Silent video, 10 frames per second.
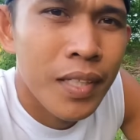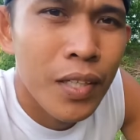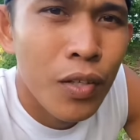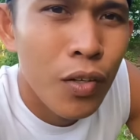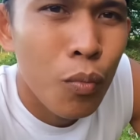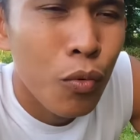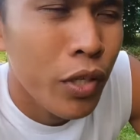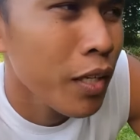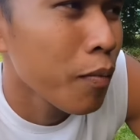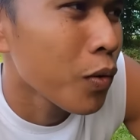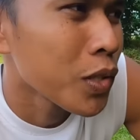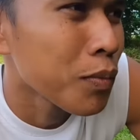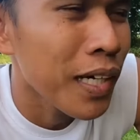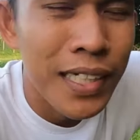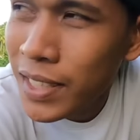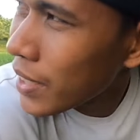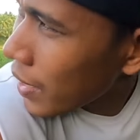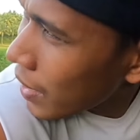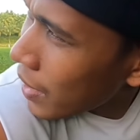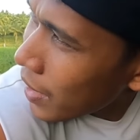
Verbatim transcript: Ayun ang humuli ni Bagwis mga kasinag.